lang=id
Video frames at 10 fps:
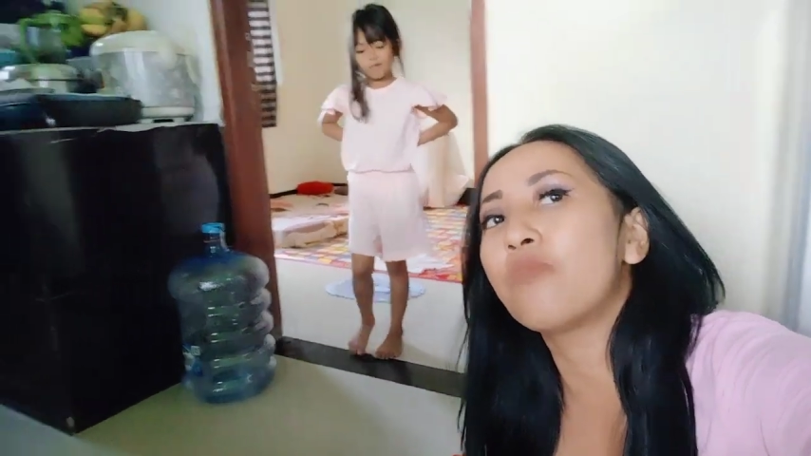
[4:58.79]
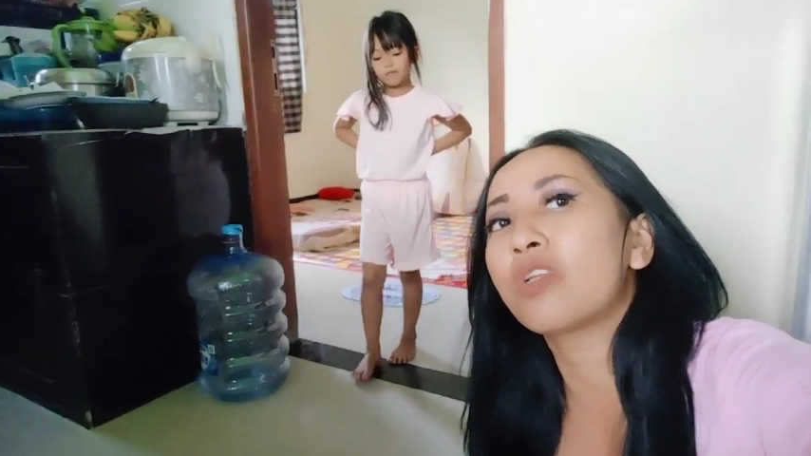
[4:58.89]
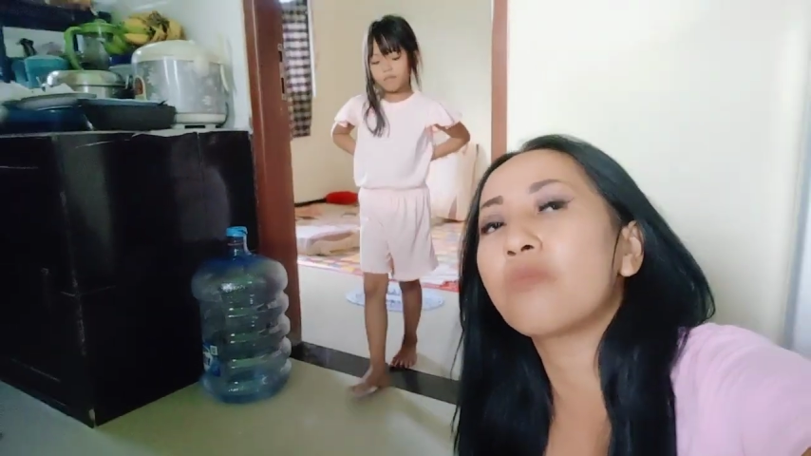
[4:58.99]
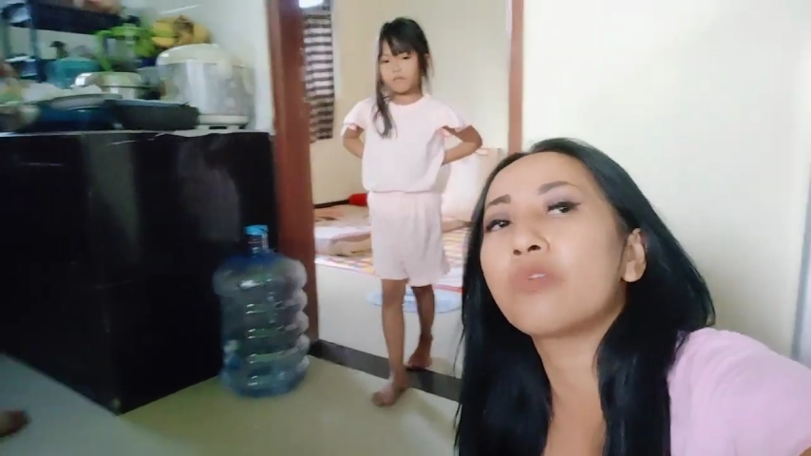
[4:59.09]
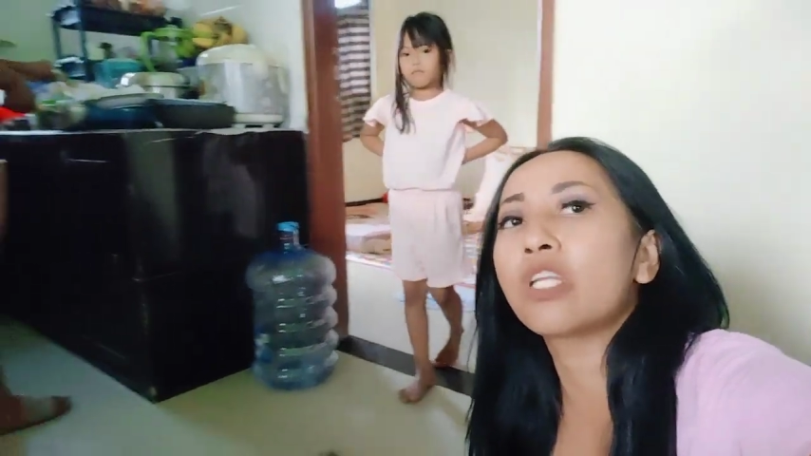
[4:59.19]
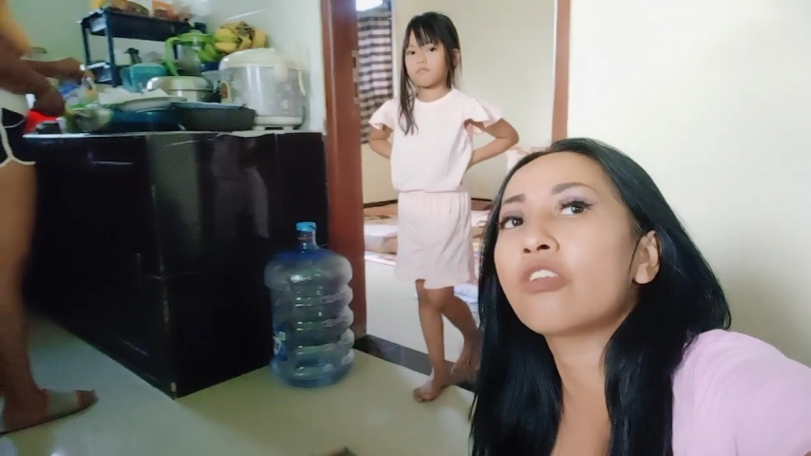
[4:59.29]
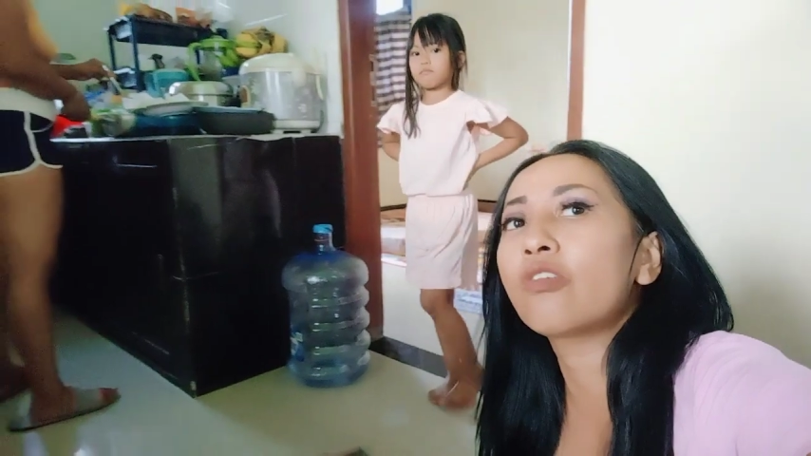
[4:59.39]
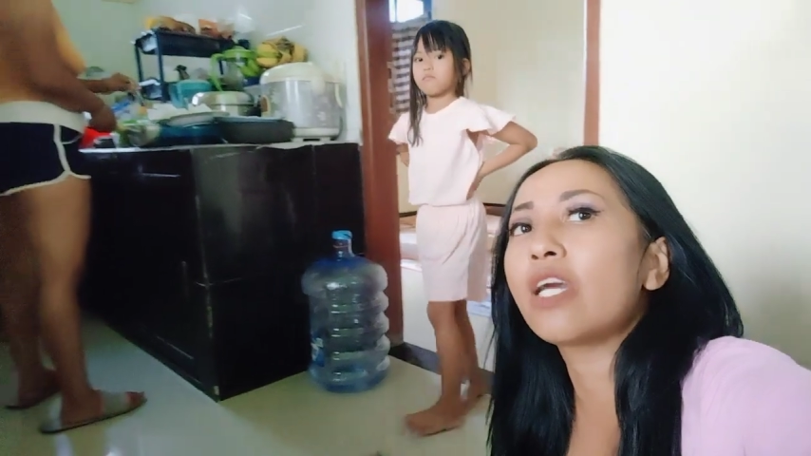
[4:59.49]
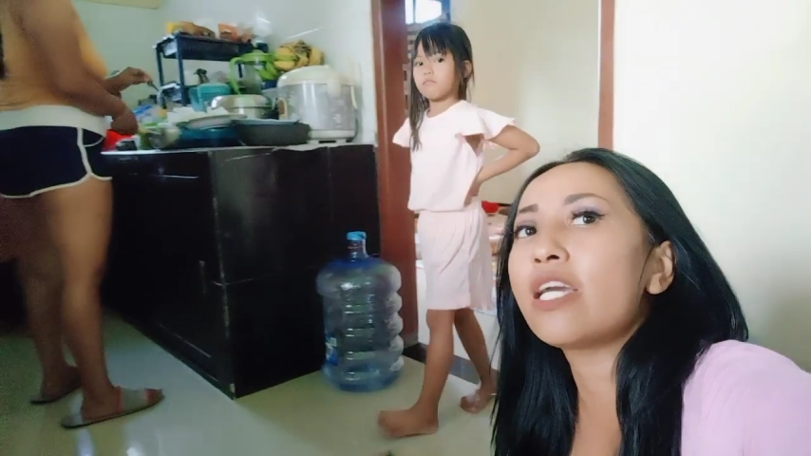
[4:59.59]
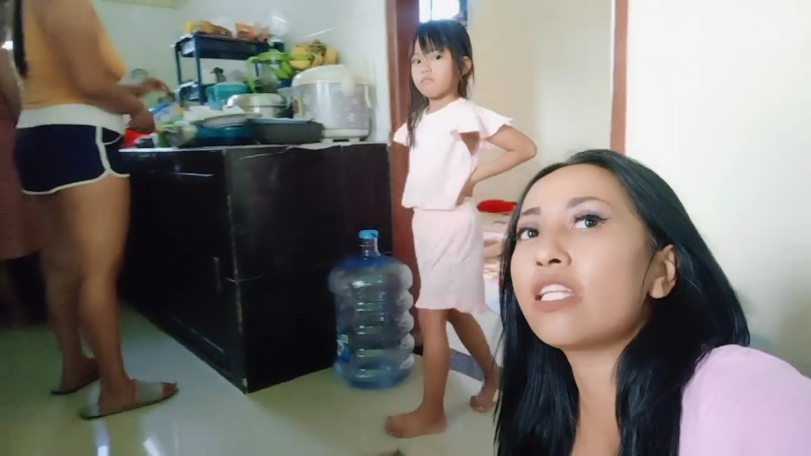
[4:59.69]

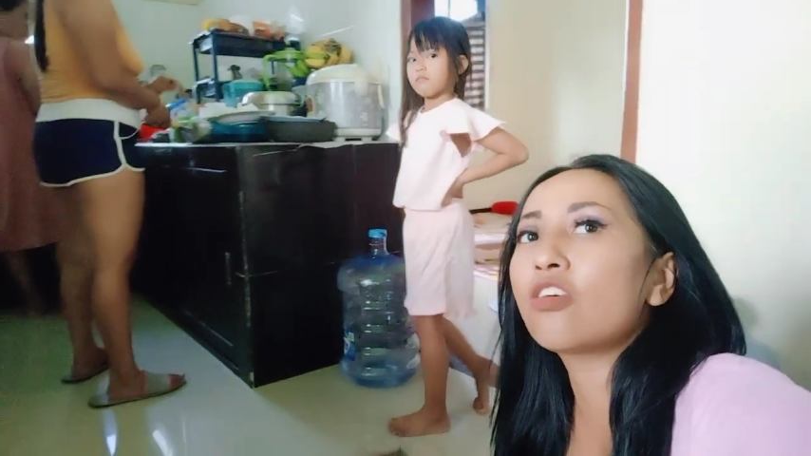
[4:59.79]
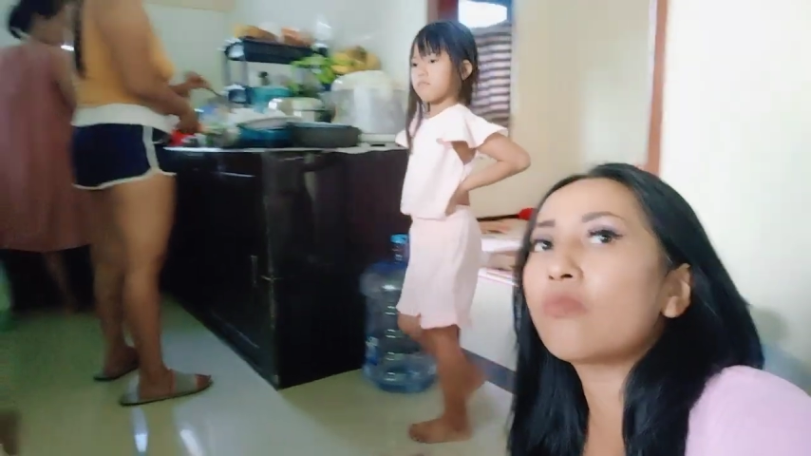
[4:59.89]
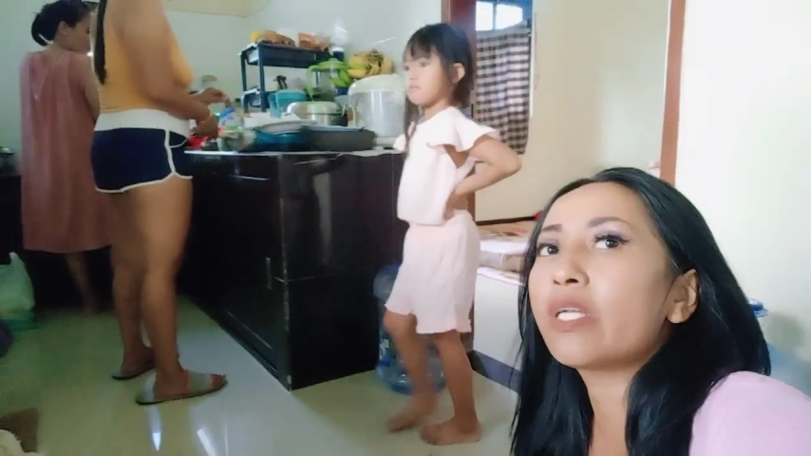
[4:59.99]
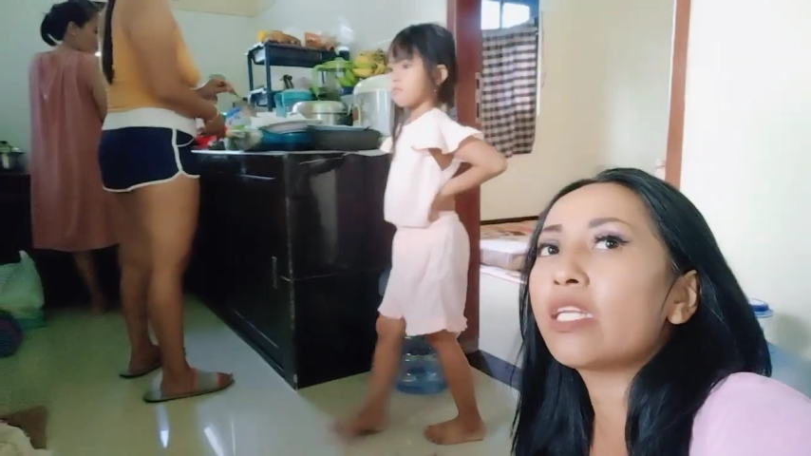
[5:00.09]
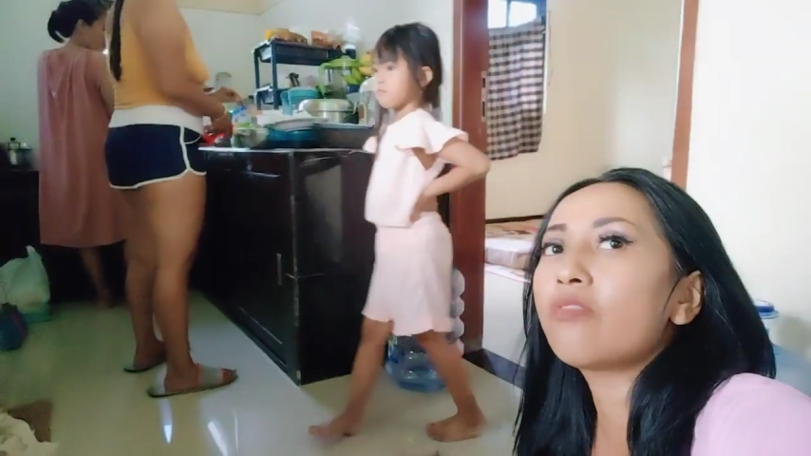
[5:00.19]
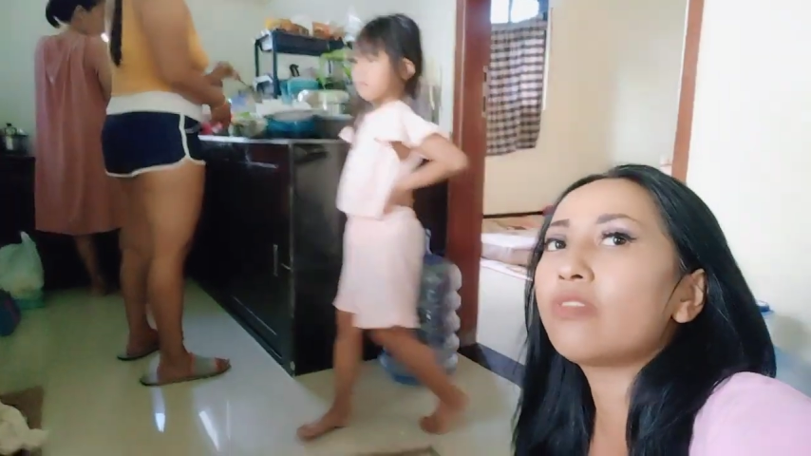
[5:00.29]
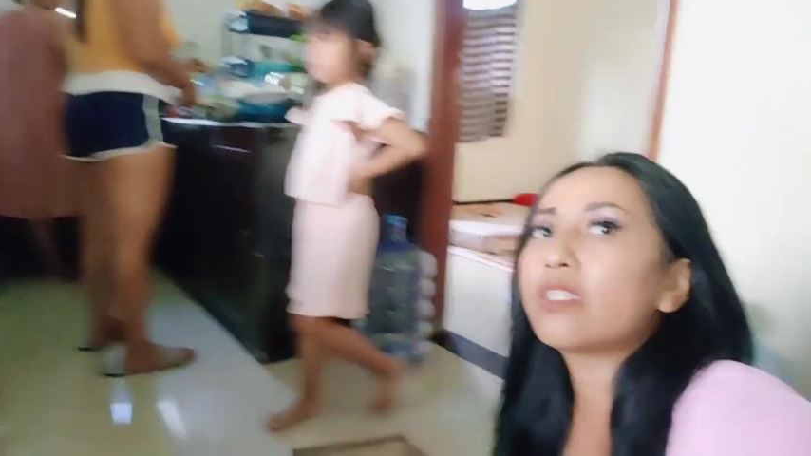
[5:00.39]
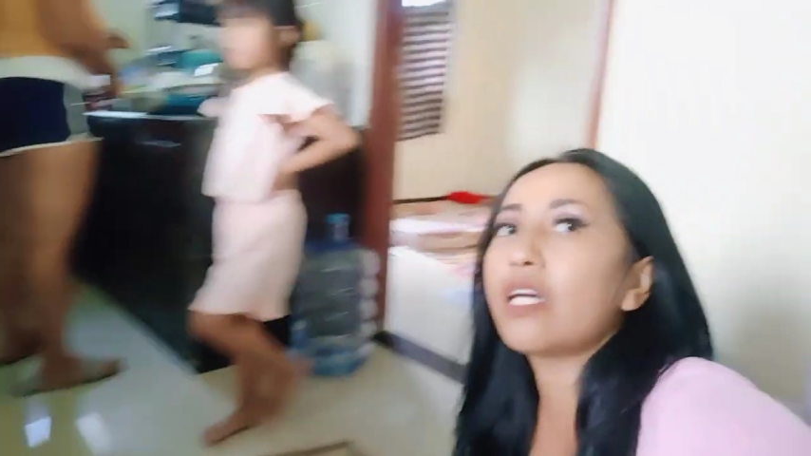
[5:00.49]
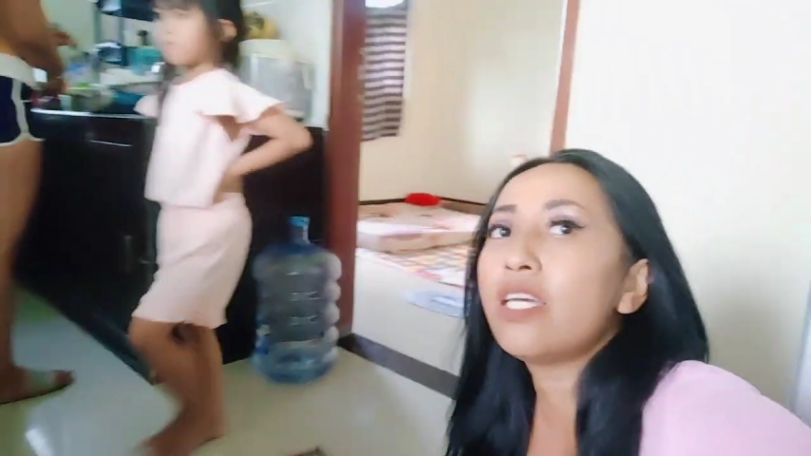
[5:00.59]
murid-muridku ya ini rumahnya Devita